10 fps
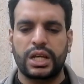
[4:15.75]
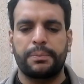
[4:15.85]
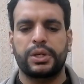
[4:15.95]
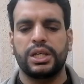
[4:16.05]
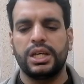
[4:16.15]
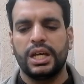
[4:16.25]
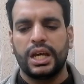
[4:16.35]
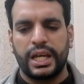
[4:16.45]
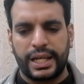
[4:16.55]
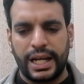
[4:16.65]
साहब
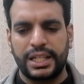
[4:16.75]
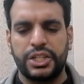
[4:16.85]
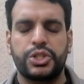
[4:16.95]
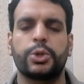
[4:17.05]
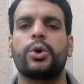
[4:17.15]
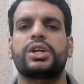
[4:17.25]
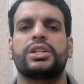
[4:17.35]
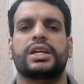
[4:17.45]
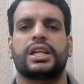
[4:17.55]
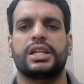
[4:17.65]
की कल की चिन्होट
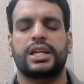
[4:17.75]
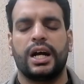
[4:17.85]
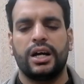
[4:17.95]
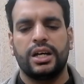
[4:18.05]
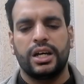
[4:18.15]
की तकरीर का